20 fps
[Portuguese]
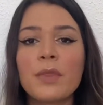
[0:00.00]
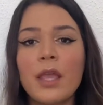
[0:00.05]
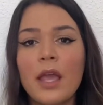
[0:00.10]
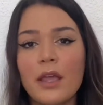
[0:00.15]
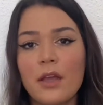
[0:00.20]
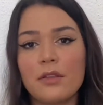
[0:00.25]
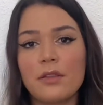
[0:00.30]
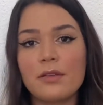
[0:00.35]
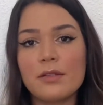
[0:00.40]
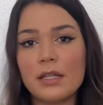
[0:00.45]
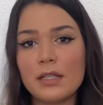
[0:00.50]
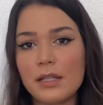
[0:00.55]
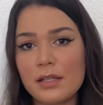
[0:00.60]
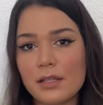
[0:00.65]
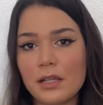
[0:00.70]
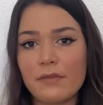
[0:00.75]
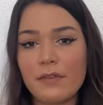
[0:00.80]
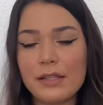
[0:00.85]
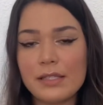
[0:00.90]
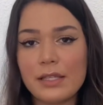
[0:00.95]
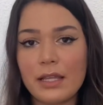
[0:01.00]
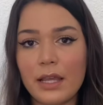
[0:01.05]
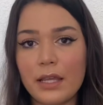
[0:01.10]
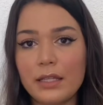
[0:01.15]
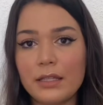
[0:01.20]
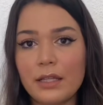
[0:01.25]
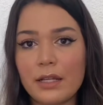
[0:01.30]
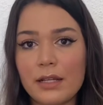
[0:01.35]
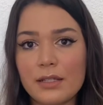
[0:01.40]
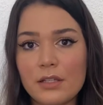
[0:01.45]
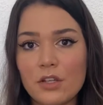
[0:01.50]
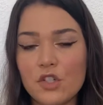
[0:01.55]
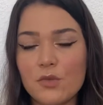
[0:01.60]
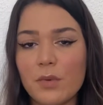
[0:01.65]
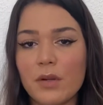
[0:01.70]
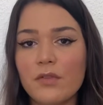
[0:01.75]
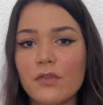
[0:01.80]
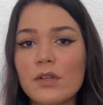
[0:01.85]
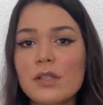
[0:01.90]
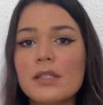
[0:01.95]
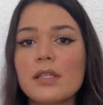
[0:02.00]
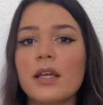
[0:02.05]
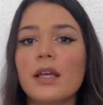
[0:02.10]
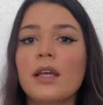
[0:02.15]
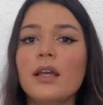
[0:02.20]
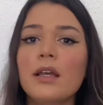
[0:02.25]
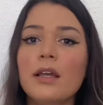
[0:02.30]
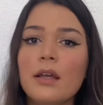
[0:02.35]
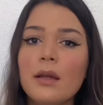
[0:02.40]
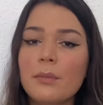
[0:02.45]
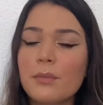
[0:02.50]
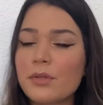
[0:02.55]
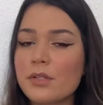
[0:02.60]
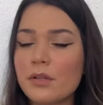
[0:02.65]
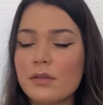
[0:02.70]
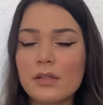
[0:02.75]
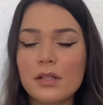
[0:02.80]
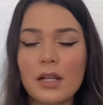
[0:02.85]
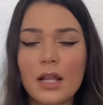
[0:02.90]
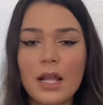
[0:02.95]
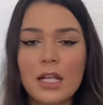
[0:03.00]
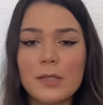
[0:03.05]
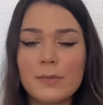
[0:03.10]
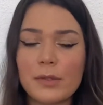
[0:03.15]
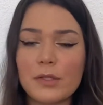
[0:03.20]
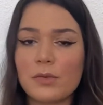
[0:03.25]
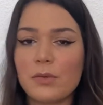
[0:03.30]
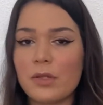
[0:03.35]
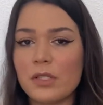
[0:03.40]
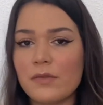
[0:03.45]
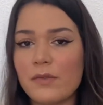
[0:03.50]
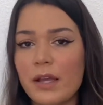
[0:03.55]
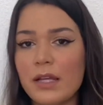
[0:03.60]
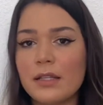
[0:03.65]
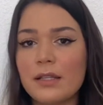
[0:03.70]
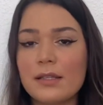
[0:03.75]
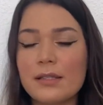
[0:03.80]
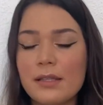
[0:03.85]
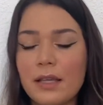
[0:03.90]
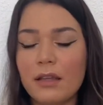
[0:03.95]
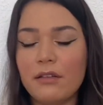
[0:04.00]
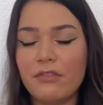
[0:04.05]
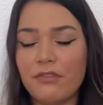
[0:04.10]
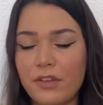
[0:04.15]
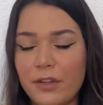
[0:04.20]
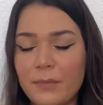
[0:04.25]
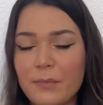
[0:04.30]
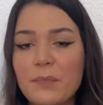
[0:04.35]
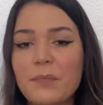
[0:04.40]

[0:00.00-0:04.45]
e eu tenho certeza que vai ser interessante para você, para seus clientes, para suas vendas, enfim.